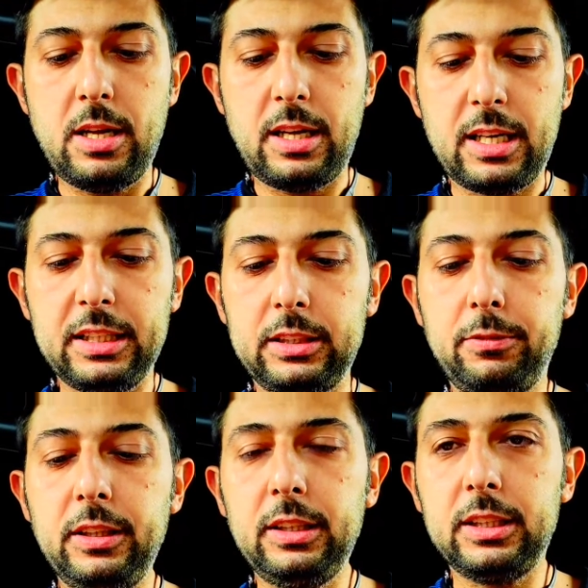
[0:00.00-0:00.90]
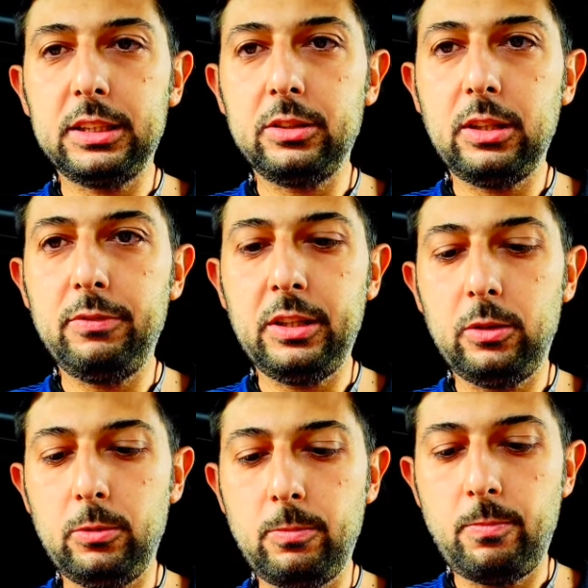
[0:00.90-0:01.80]
beh ragazzi fantastico
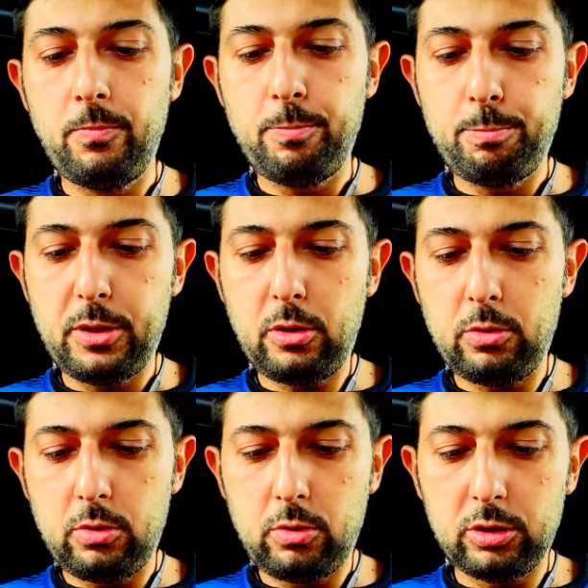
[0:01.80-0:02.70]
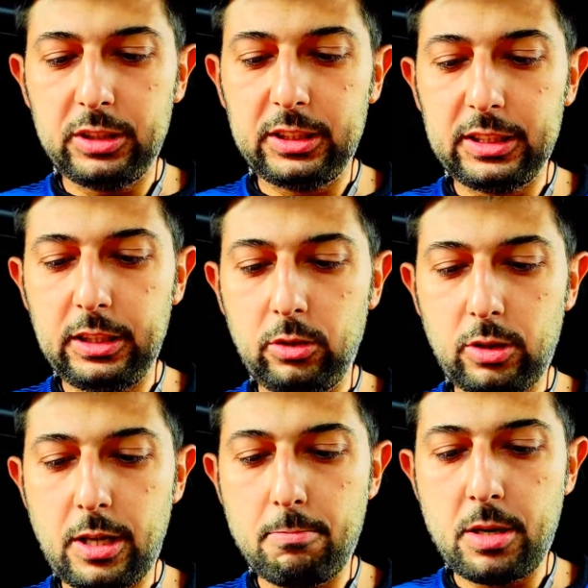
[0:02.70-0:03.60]
davvero però non
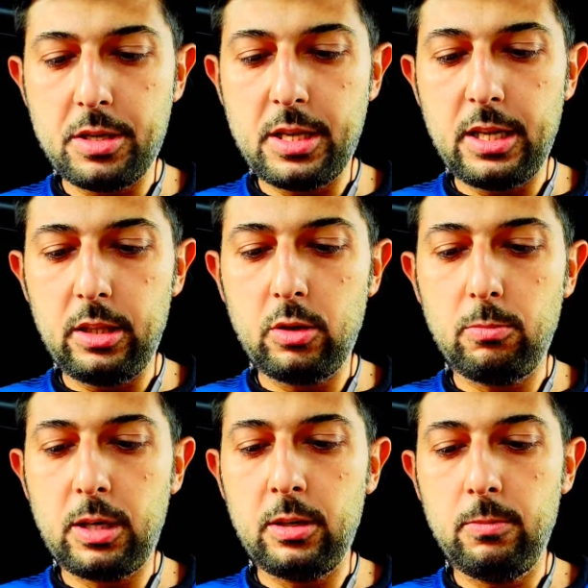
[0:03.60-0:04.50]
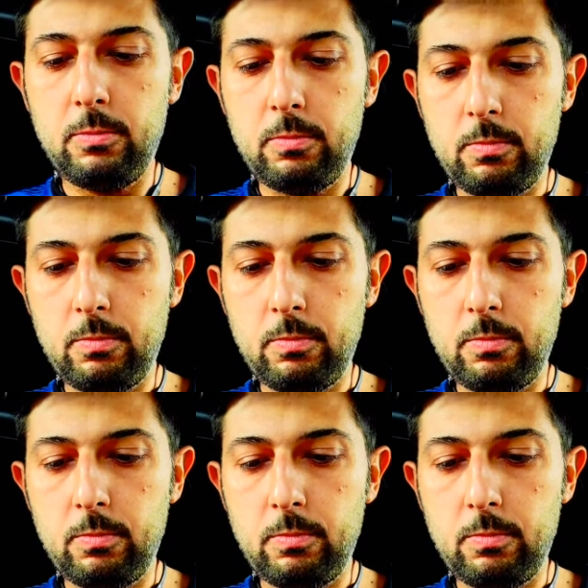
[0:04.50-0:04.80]
sento che è magnetico ma